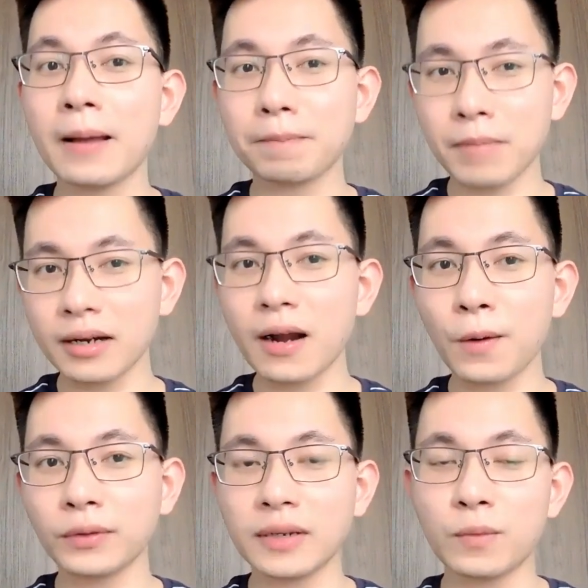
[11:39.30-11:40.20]
Bắt
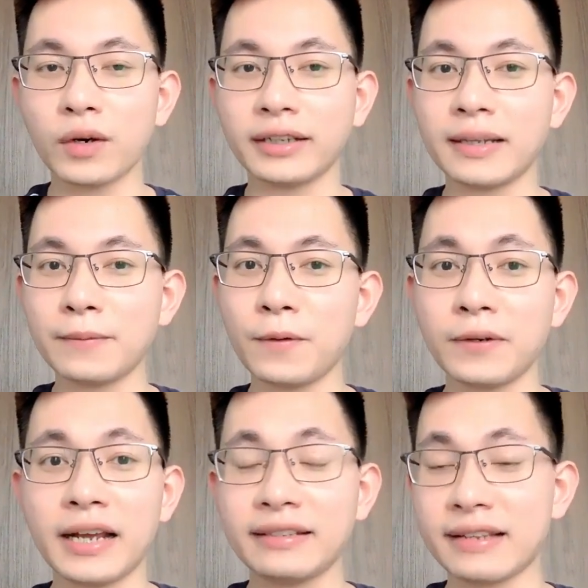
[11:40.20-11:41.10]
đầu từ một cái tâm hồn
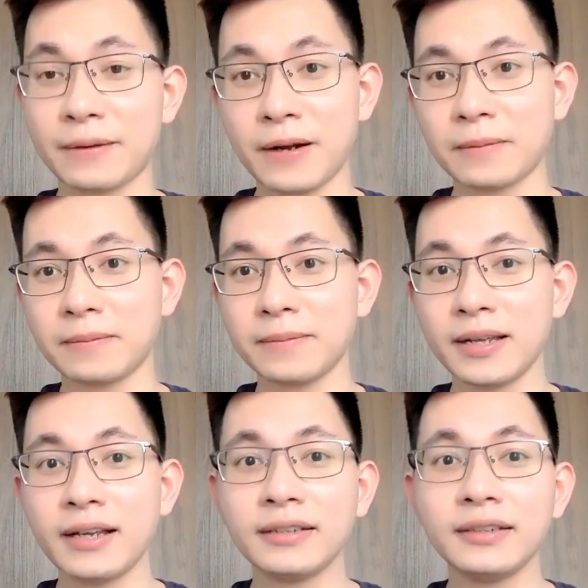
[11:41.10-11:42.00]
đầy sáo động,
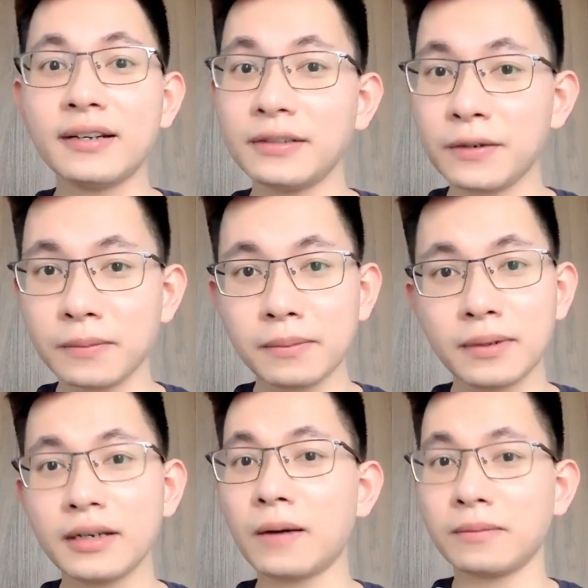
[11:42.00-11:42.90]
nhớ nhung,
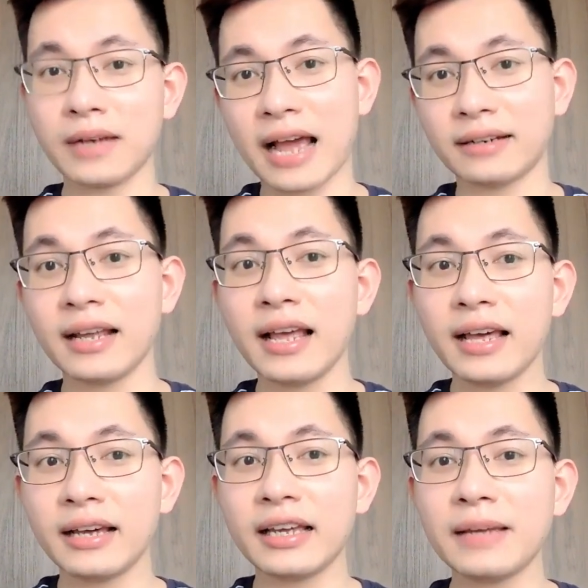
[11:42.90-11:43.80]
nồng nàn
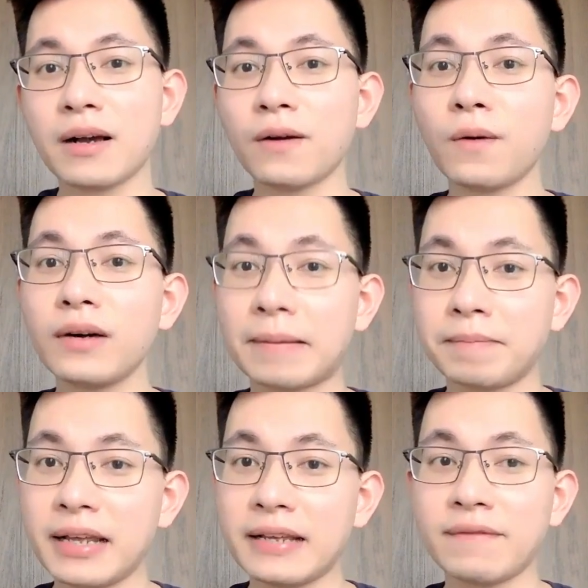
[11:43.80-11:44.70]
khi mà cô đắm
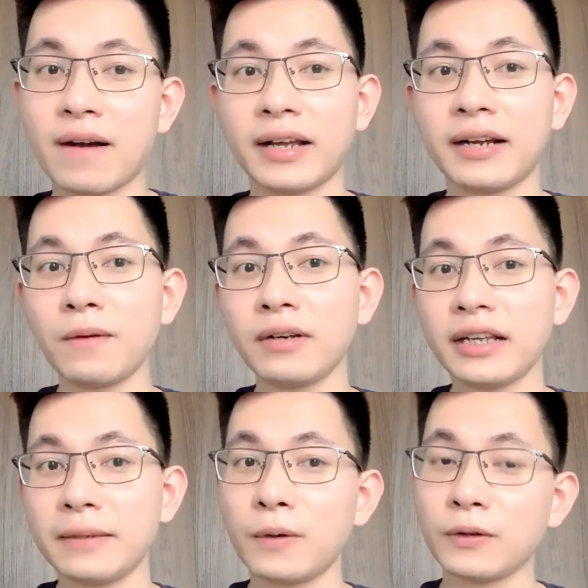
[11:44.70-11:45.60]
mình vào cái không
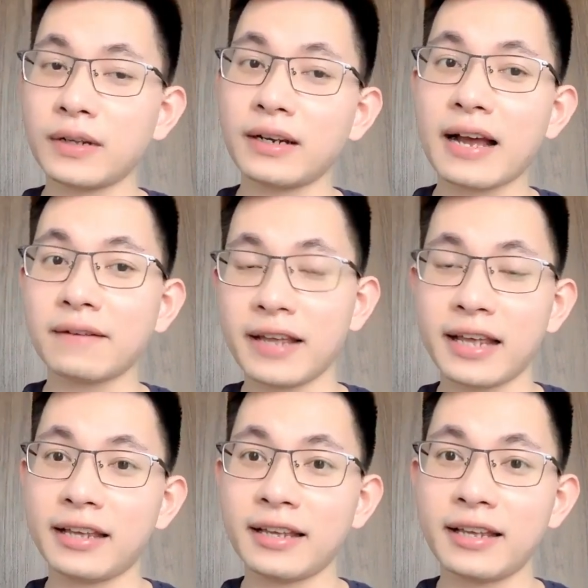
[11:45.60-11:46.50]
khí mùa xuân đang
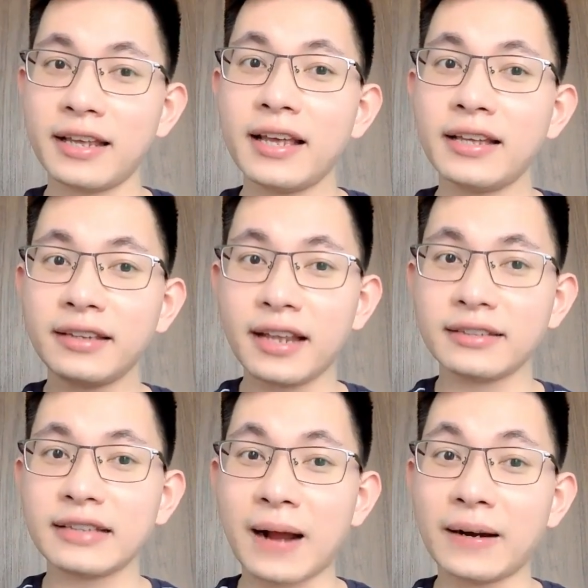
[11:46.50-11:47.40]
về. Tiếng
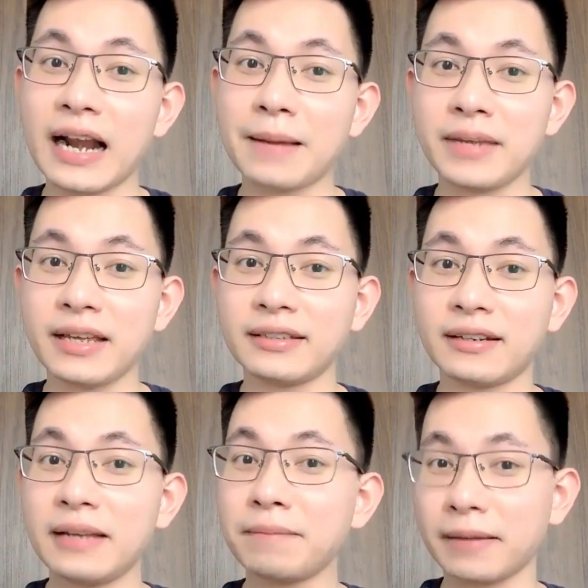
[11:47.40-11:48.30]
sáo đã làm mị trở
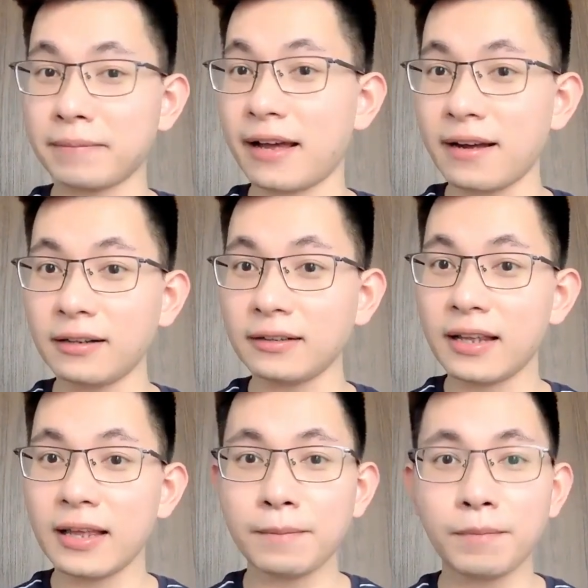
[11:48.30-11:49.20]
nên mạnh mẽ hơn.
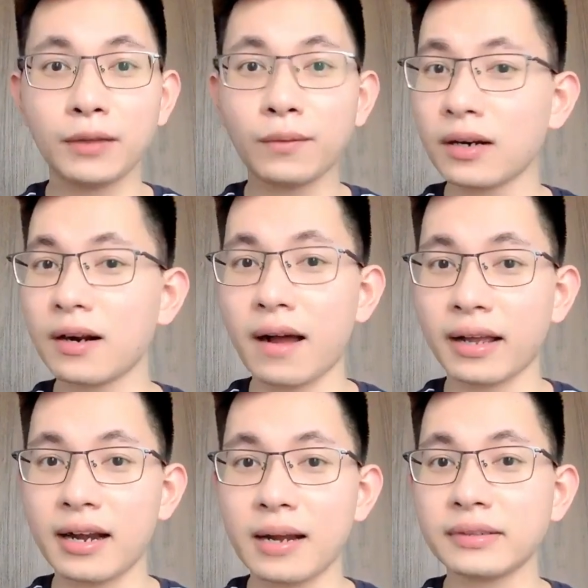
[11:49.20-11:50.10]
mị thoát khỏi
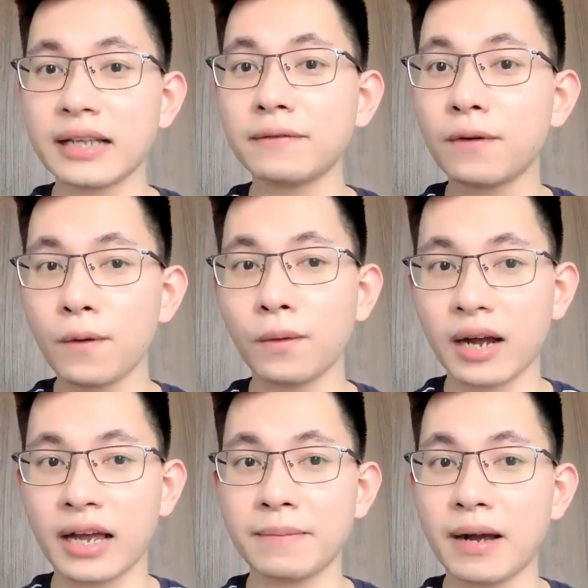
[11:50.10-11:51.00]
cái lớp xác vô hồn
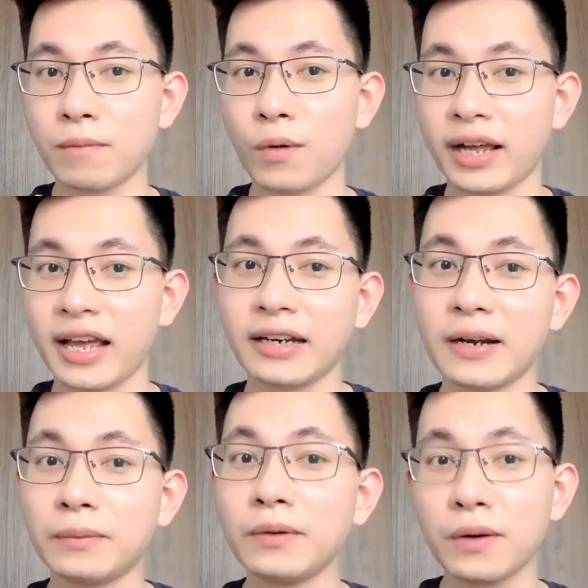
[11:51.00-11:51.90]
ấy bằng một cái hành
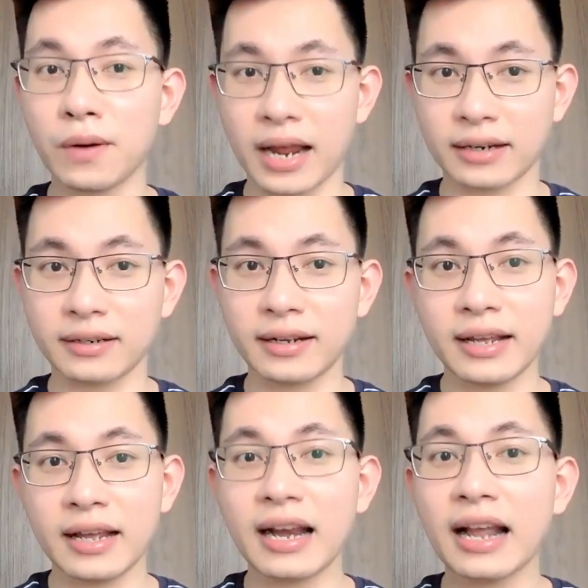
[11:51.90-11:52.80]
động nổi loạn
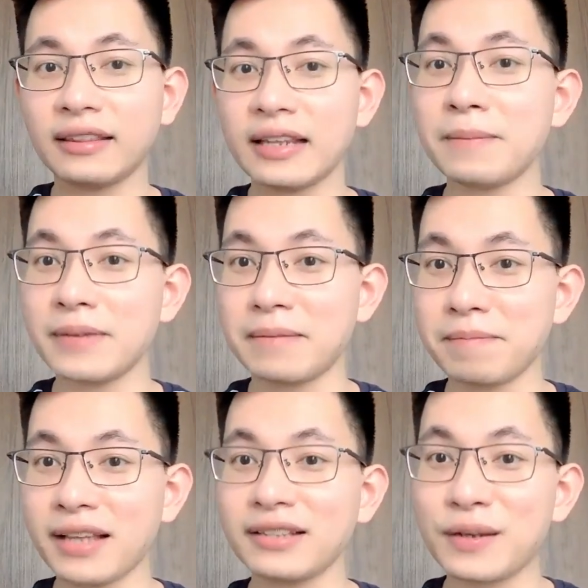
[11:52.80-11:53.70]
là tìm đến
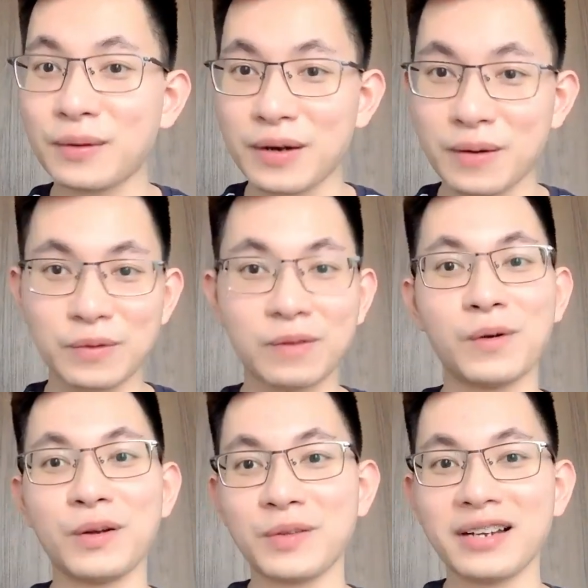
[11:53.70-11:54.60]
men rượu đồng của
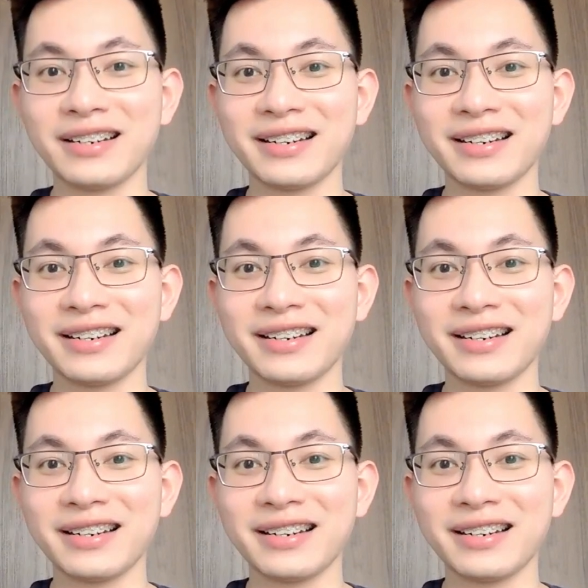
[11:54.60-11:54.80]
mùa xuân.